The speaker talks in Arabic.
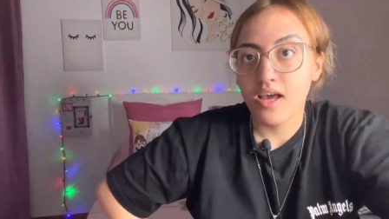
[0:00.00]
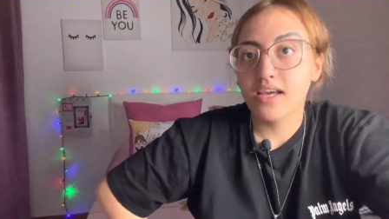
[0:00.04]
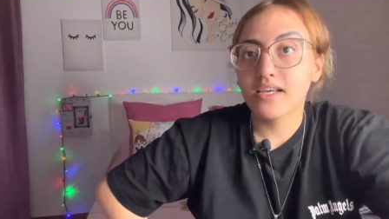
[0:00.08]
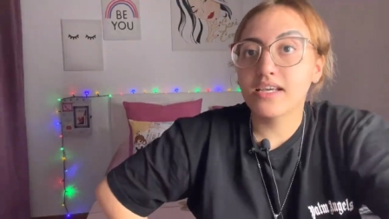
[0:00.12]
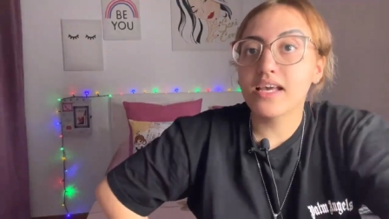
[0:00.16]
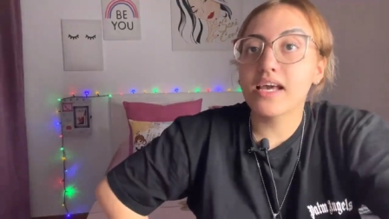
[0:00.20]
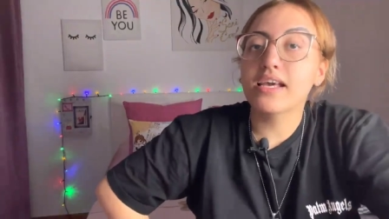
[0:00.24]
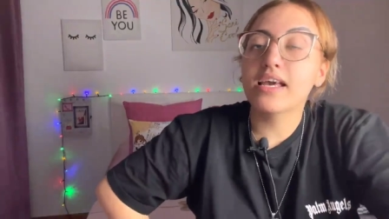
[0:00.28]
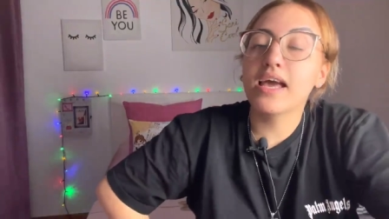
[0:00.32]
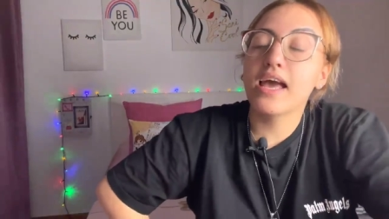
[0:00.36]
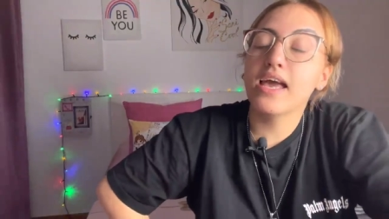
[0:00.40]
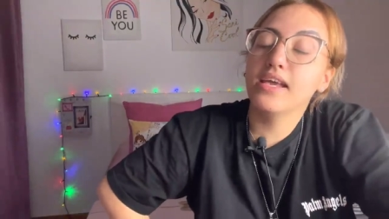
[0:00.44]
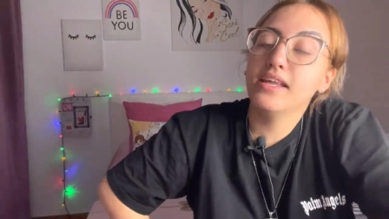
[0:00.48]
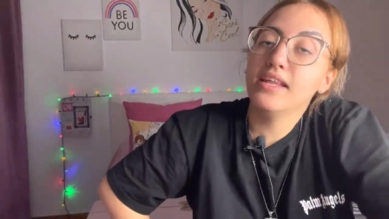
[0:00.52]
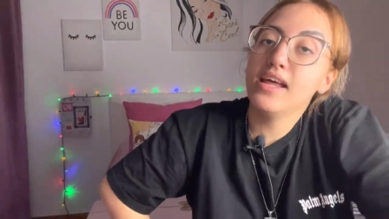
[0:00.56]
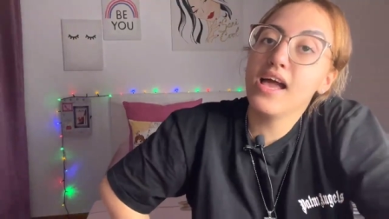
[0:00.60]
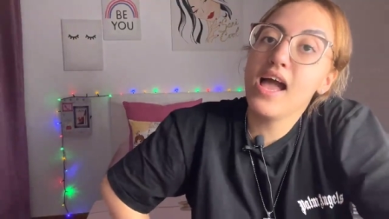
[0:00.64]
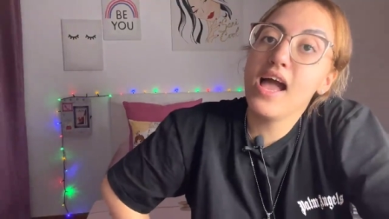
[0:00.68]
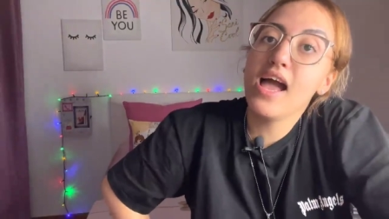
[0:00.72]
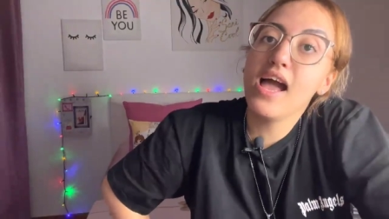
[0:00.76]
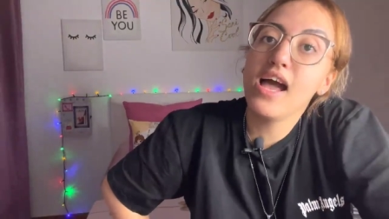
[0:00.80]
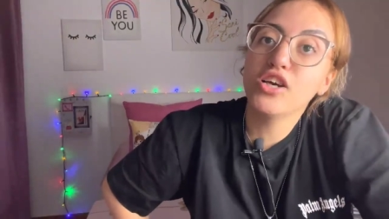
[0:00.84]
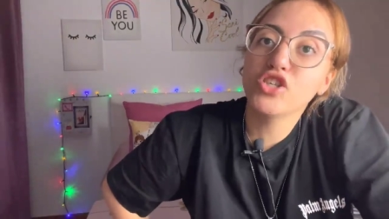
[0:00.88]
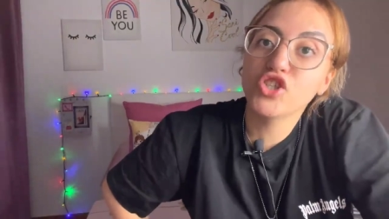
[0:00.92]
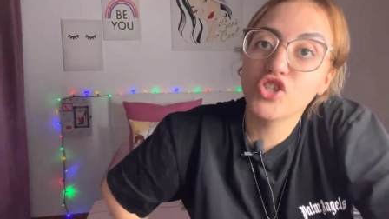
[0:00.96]
ككائن
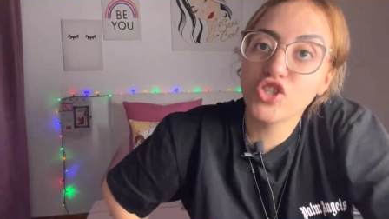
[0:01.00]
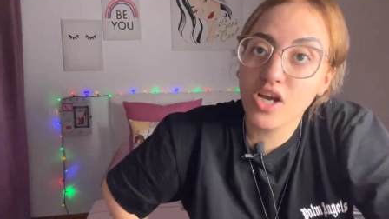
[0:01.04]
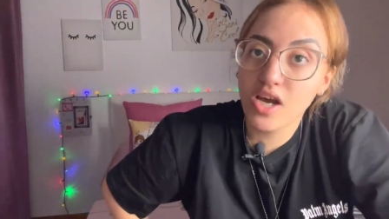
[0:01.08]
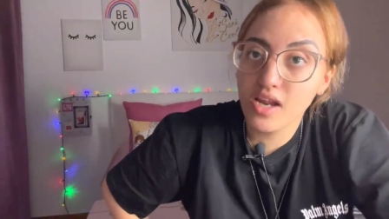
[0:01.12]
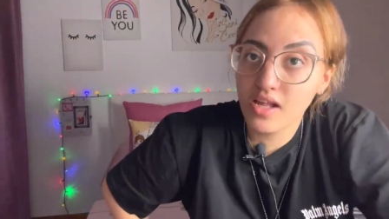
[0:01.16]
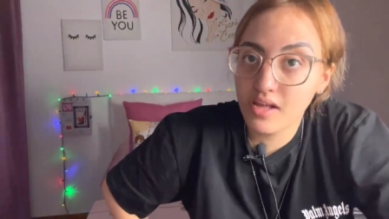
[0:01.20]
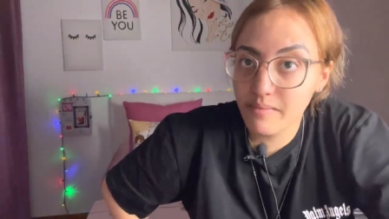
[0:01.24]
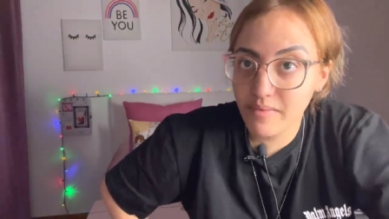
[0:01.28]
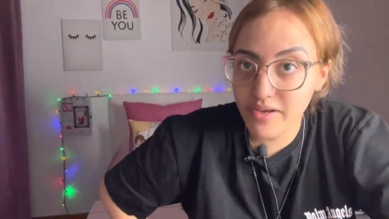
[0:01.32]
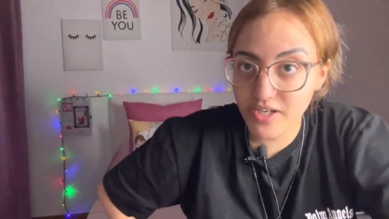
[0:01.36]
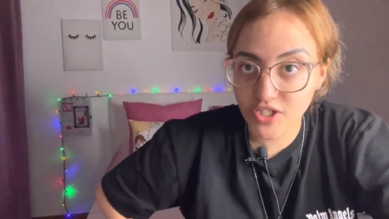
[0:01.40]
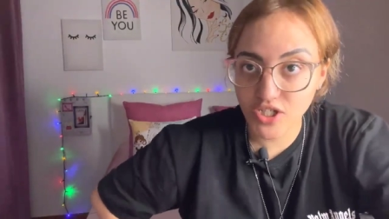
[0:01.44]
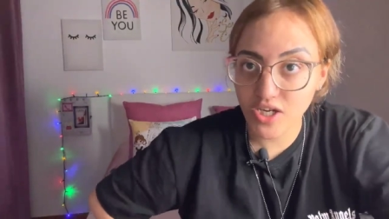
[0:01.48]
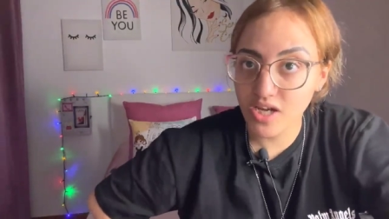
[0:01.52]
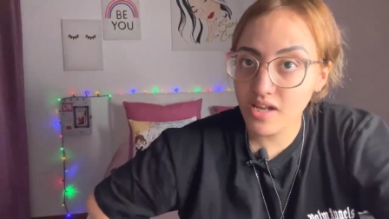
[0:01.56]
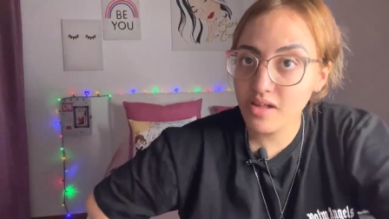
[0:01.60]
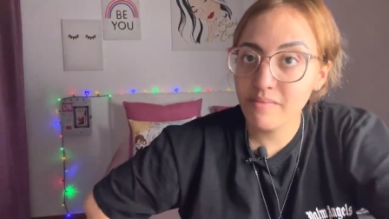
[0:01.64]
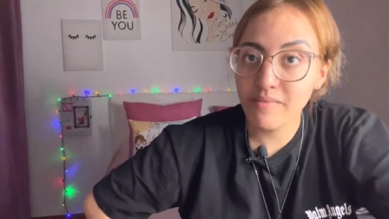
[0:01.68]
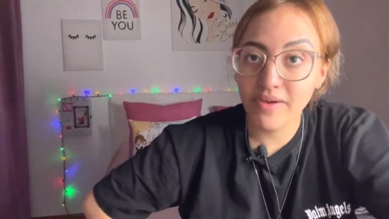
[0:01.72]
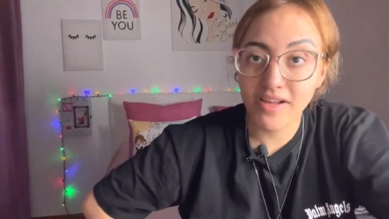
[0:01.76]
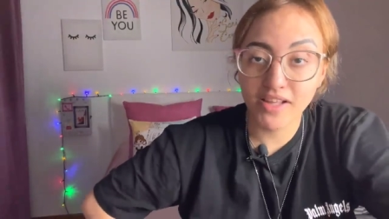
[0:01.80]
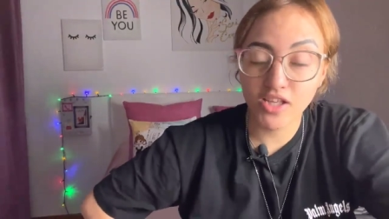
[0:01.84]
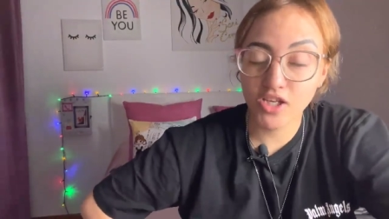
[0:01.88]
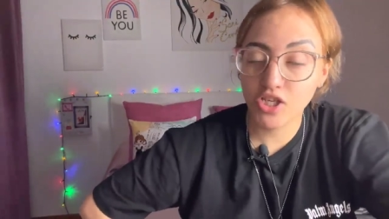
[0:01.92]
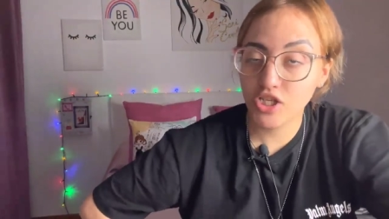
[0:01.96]
حشري بشري
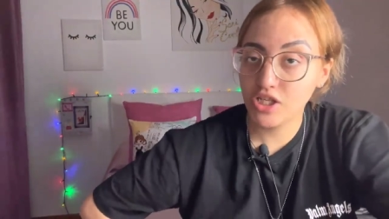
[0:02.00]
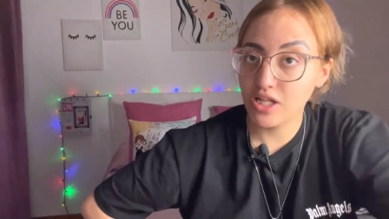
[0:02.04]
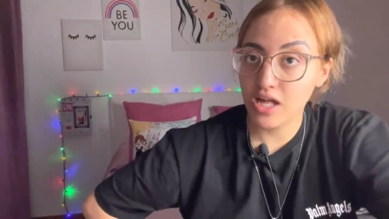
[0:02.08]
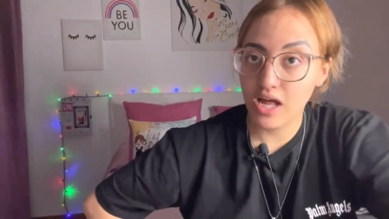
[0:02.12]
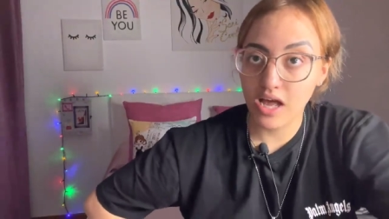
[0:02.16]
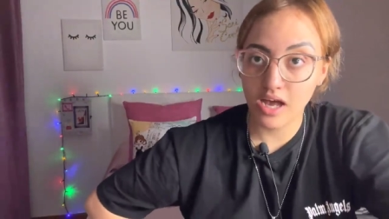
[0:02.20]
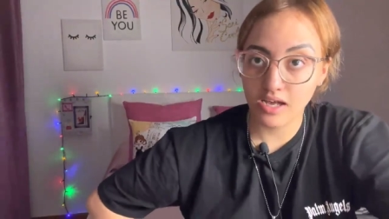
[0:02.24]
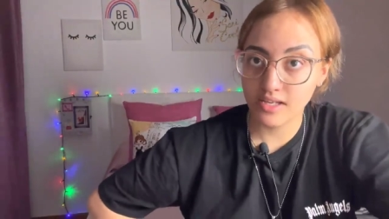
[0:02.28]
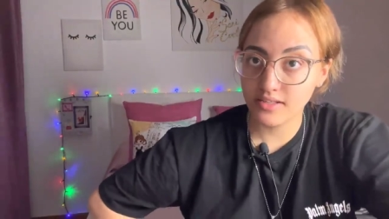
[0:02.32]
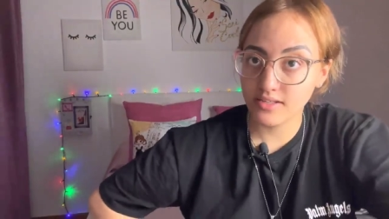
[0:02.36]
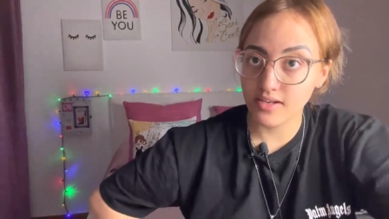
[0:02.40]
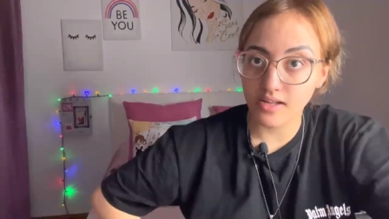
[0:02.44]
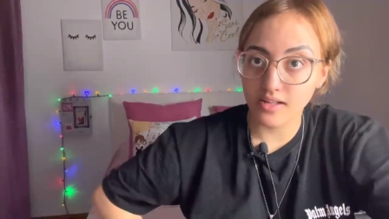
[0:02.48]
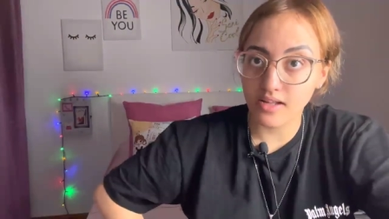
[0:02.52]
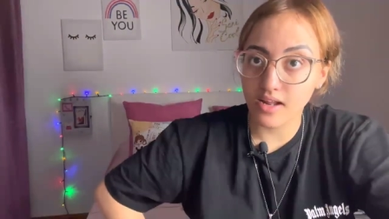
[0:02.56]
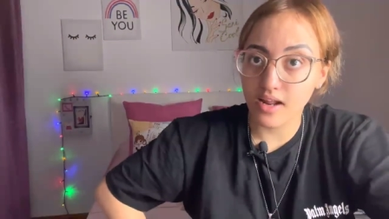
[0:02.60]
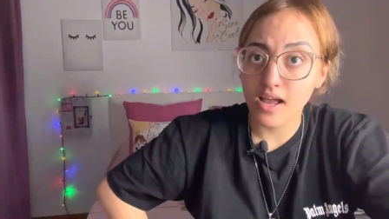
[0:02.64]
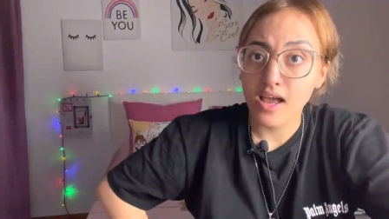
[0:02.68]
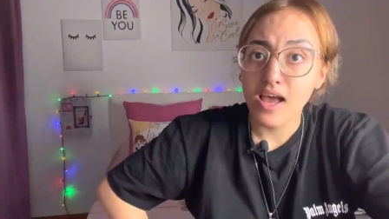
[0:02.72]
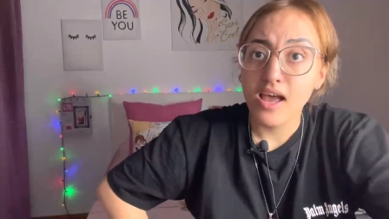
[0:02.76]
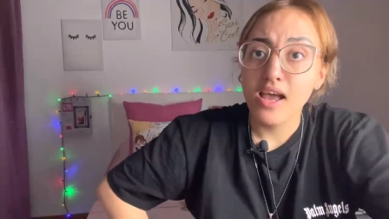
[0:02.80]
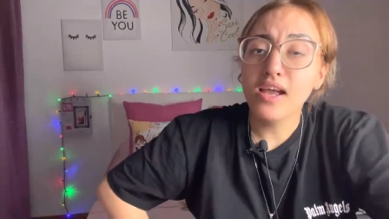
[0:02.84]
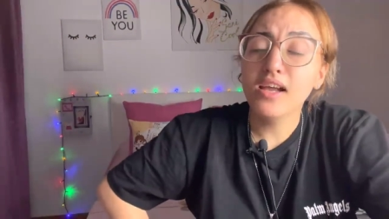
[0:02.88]
ما عندكش الحق تهضر